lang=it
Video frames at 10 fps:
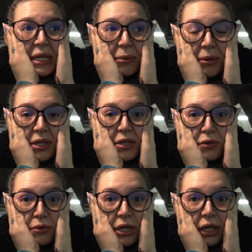Siamo quasi
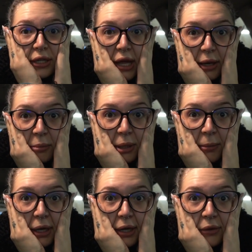giunti al termine
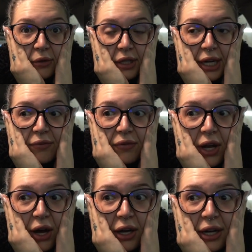Mancano tre
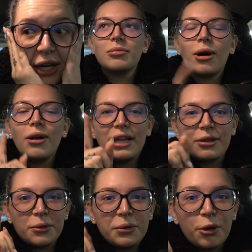vlog Ma ho
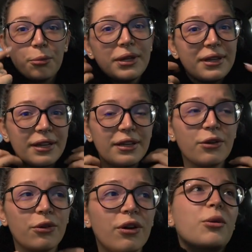letto alcuni commenti che
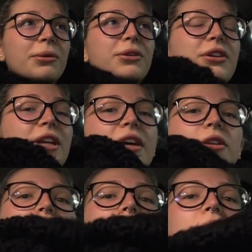dicono Oh mio dio, là dopo i